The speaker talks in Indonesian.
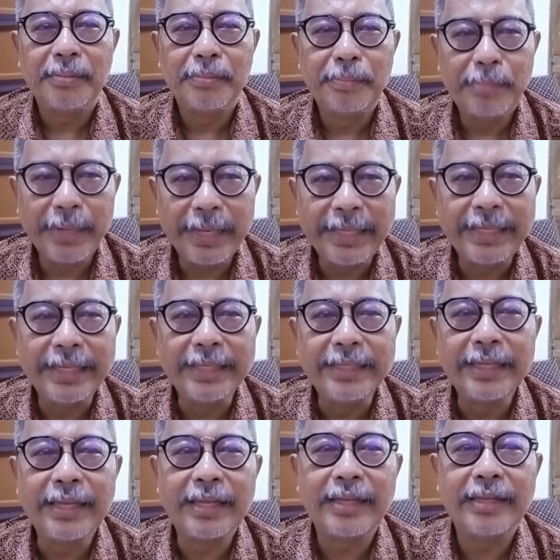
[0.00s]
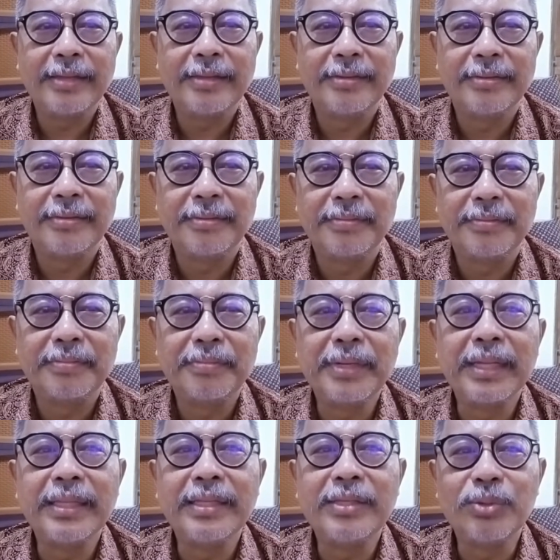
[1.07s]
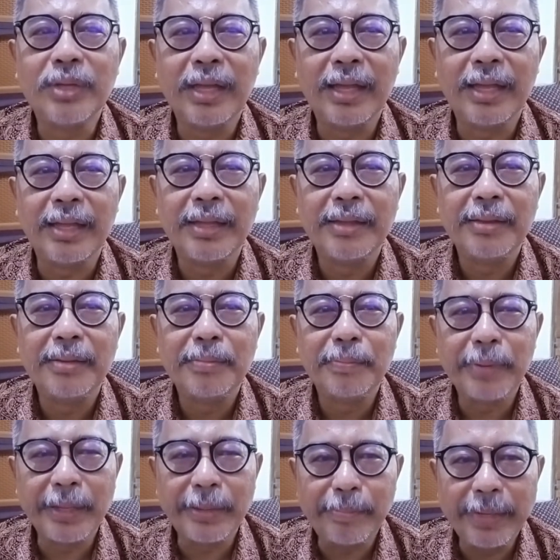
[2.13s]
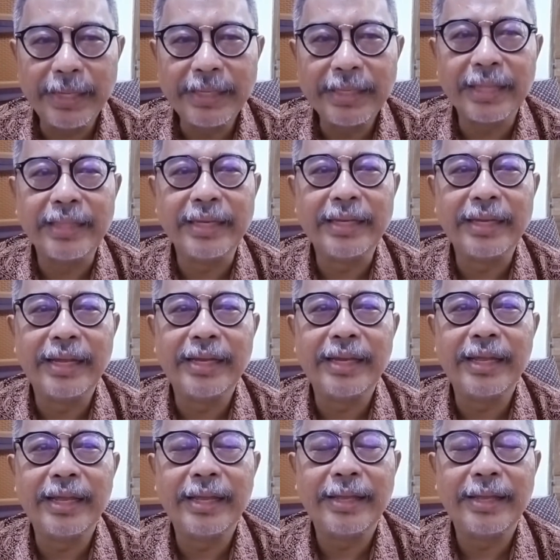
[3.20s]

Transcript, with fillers: periginya, berarti juga peripihnya tidak ada.